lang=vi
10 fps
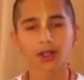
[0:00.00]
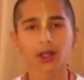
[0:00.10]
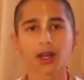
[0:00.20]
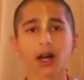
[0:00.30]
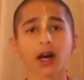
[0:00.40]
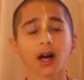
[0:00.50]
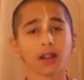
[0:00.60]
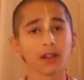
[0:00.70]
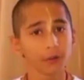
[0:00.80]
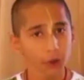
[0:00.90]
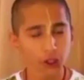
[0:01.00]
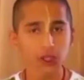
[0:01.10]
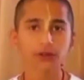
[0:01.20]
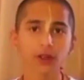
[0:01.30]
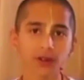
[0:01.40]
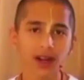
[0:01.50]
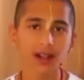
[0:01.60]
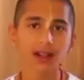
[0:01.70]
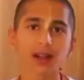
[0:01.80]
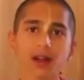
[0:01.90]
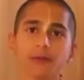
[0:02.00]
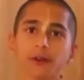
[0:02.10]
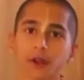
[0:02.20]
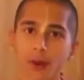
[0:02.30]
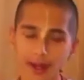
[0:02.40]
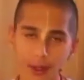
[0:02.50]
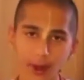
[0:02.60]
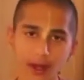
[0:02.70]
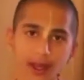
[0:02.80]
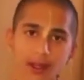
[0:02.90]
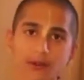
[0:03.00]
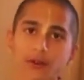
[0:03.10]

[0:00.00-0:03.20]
Chúng ta cần hiểu tại sao toàn bộ đại dịch này lại bắt đầu.